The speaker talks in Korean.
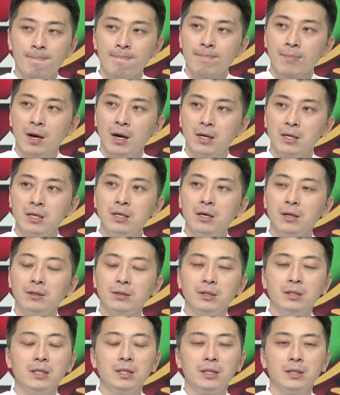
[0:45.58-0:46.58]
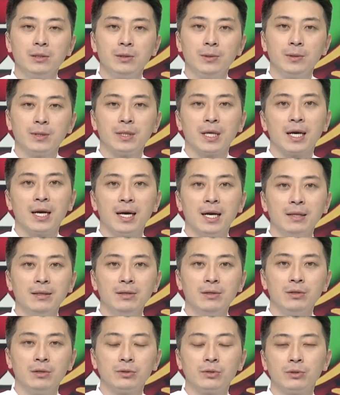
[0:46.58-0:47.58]
어, 이런 의지로 제가
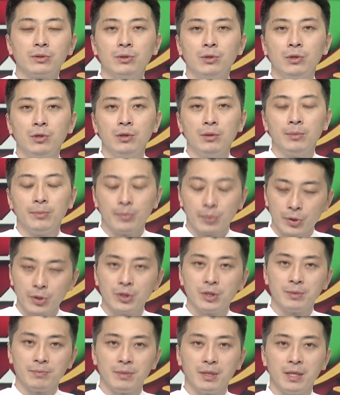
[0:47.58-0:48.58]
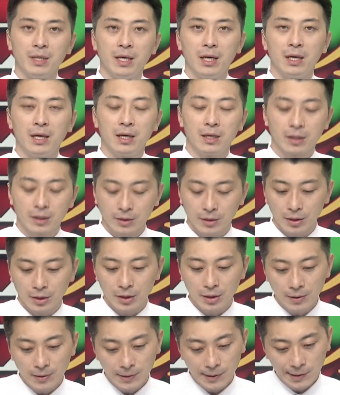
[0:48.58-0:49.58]
하는 것으로 보여집니다. 아,
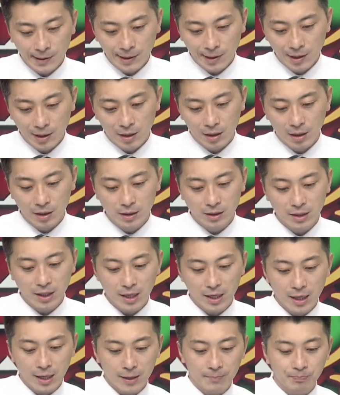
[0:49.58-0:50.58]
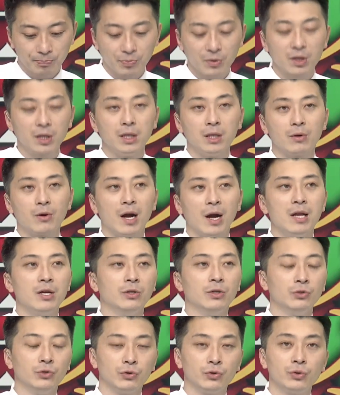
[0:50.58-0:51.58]
그래서 어, 이제 그
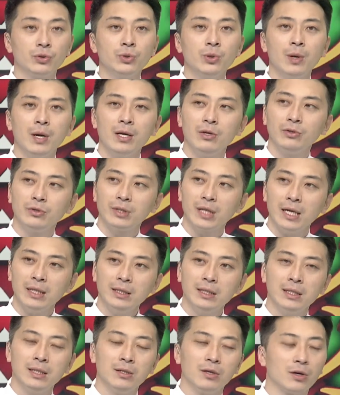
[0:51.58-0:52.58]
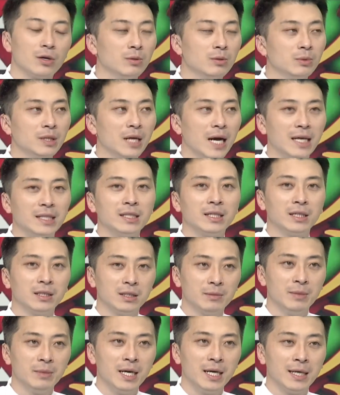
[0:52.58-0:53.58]
관련주 수소 관련주 사실 여러분들
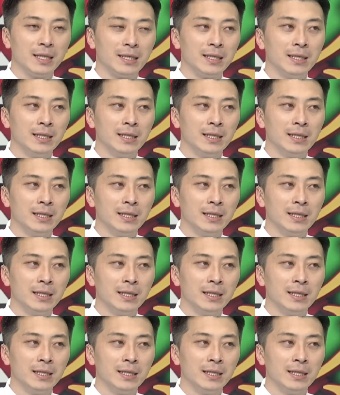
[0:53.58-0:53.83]
아시겠지만